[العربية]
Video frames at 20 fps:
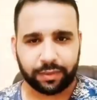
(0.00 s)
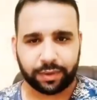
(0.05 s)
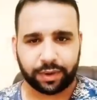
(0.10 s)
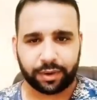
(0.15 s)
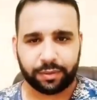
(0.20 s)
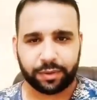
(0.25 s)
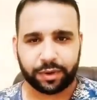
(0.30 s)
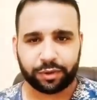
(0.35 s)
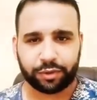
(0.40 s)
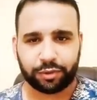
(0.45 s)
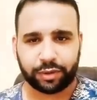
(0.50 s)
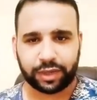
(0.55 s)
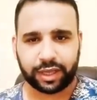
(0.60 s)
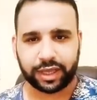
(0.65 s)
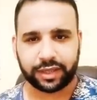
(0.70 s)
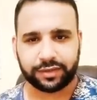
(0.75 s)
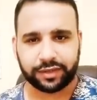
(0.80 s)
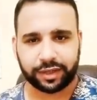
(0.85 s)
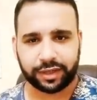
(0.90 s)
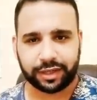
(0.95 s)
برضو اللي
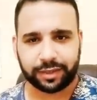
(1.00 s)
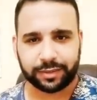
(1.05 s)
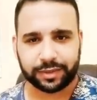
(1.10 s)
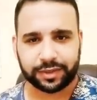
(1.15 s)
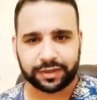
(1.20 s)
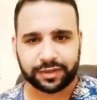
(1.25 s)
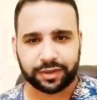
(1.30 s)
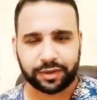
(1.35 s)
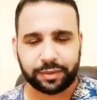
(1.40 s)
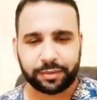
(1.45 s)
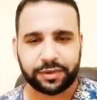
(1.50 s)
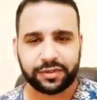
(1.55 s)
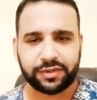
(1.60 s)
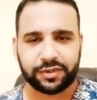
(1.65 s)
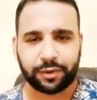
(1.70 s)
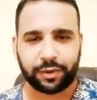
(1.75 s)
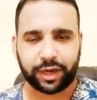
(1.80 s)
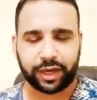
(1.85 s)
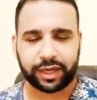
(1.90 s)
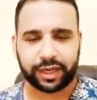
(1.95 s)
هتقلب
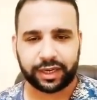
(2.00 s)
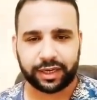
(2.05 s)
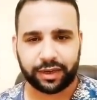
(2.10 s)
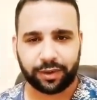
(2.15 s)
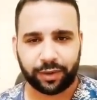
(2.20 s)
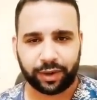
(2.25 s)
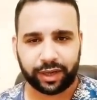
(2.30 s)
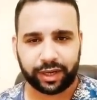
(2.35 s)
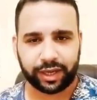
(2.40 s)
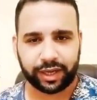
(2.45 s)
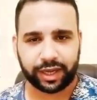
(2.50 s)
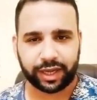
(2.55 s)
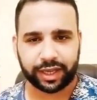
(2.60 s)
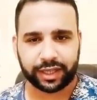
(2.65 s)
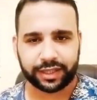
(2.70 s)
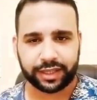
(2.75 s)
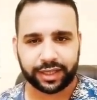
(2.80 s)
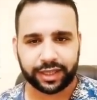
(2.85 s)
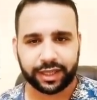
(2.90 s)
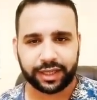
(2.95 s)
الترابيزه وعليا وعلى
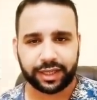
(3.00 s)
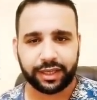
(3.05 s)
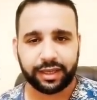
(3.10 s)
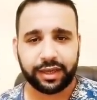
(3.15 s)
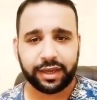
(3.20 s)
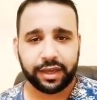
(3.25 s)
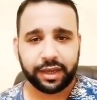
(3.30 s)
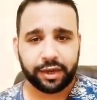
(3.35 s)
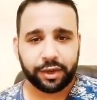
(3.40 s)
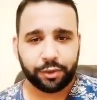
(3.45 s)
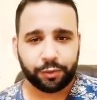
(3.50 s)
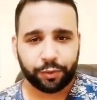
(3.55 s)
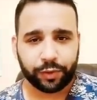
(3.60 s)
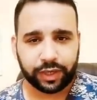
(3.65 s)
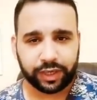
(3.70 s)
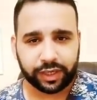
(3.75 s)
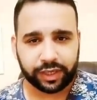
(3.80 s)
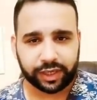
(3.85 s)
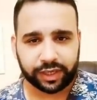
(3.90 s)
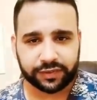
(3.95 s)
اعدائي
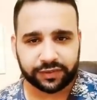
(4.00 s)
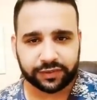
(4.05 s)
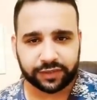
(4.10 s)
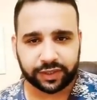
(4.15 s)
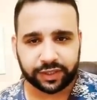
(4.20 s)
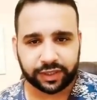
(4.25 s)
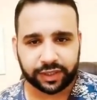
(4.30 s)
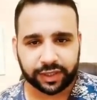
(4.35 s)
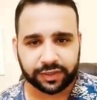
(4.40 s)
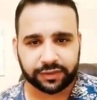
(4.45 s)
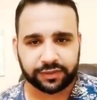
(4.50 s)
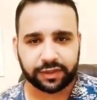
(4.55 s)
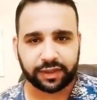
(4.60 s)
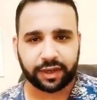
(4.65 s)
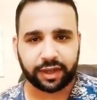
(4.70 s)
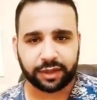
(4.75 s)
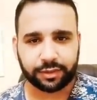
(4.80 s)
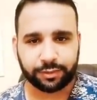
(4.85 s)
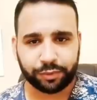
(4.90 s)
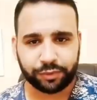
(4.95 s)
واللي يحصل يحصل
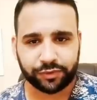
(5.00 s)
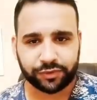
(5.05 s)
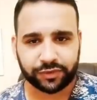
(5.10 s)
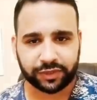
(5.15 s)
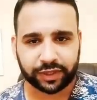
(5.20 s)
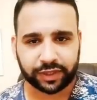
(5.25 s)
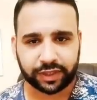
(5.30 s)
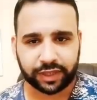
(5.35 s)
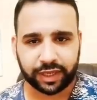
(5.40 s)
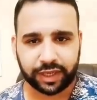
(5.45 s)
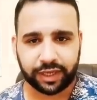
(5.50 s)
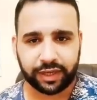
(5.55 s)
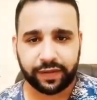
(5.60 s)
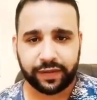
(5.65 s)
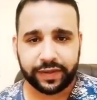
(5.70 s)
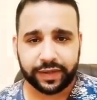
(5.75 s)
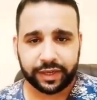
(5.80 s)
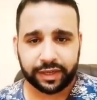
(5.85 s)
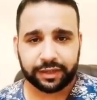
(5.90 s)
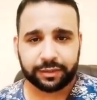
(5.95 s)
هتبص تلاقيه
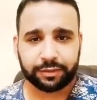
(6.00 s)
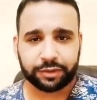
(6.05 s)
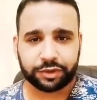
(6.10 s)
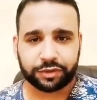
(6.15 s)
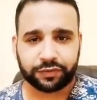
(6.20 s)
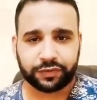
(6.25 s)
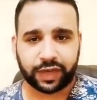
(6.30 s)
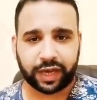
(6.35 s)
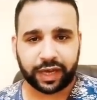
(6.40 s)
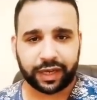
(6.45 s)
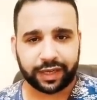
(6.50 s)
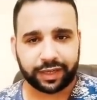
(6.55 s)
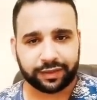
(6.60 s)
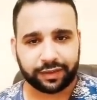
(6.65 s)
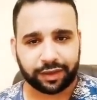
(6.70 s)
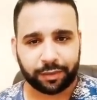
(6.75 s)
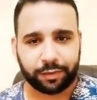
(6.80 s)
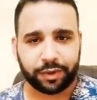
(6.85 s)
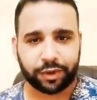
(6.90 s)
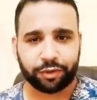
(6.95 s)
مش في
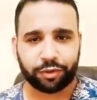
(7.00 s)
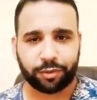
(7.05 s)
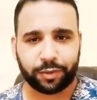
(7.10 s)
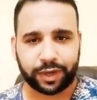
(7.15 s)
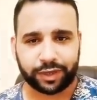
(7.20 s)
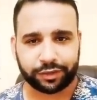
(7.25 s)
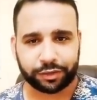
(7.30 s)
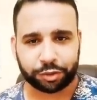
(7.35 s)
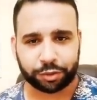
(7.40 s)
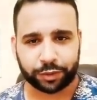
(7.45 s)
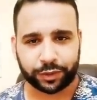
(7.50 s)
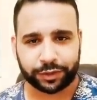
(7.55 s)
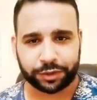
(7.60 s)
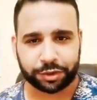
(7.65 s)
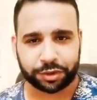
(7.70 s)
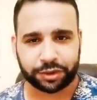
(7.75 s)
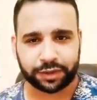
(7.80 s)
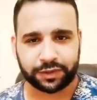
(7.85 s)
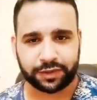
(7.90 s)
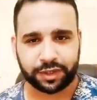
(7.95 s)
حياتك برضو بعد شويه
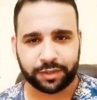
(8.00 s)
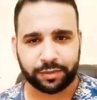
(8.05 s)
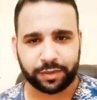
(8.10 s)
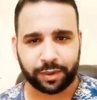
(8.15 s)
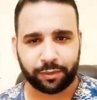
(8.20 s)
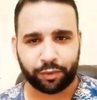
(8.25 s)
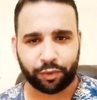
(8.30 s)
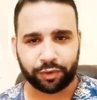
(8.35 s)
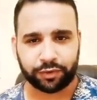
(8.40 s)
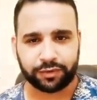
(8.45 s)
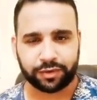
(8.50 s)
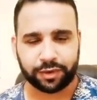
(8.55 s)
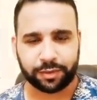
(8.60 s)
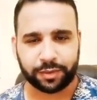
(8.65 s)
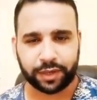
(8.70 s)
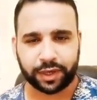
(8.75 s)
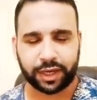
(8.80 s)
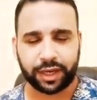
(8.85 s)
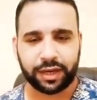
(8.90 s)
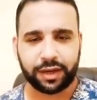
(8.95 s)
شتيمه
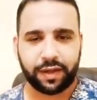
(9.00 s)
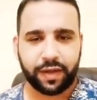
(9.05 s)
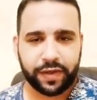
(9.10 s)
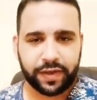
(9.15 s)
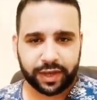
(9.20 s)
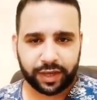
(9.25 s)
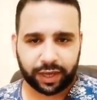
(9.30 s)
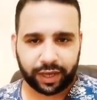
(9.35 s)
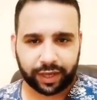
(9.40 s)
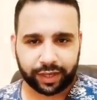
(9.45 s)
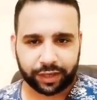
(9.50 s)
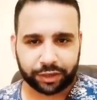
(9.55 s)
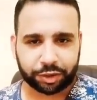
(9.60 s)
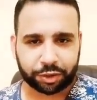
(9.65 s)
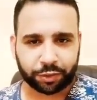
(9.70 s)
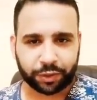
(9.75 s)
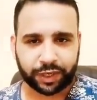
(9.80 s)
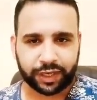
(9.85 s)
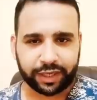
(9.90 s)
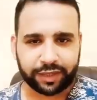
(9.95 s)
معتبرين على
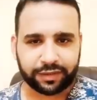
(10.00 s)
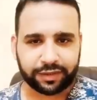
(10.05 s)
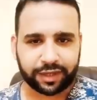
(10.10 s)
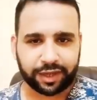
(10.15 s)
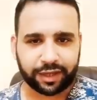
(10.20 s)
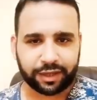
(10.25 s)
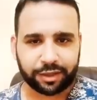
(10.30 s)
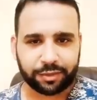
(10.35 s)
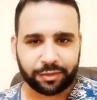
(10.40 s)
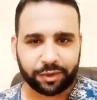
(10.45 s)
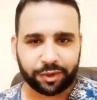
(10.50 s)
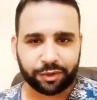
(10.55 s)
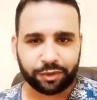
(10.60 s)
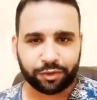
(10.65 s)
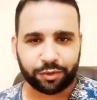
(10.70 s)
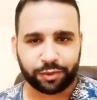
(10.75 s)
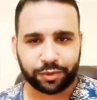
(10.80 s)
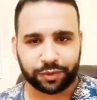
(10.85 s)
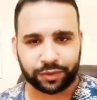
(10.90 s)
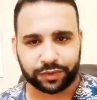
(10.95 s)
شويه يعني
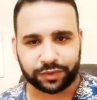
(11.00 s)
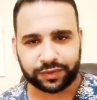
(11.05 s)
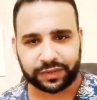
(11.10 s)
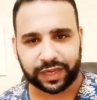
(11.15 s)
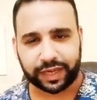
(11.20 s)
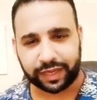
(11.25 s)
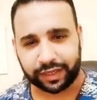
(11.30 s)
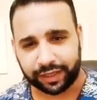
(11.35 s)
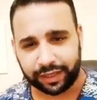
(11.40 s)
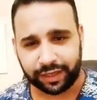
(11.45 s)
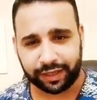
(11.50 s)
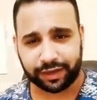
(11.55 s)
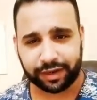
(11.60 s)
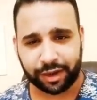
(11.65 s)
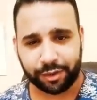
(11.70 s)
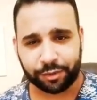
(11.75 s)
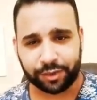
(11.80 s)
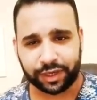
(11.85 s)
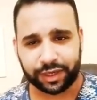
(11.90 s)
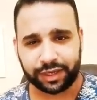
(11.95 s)
برضو تقليل
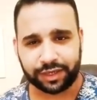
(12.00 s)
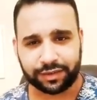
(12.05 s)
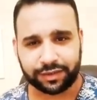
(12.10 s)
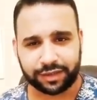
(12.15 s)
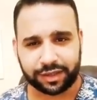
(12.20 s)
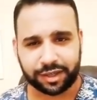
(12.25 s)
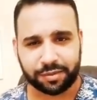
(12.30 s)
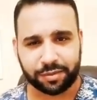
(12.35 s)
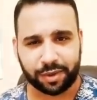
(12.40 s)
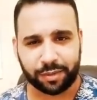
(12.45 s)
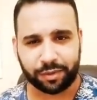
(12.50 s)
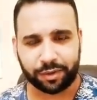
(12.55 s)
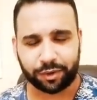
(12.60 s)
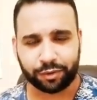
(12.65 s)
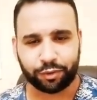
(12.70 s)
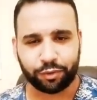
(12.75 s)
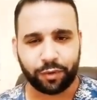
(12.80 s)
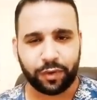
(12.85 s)
او قله قيمه برضو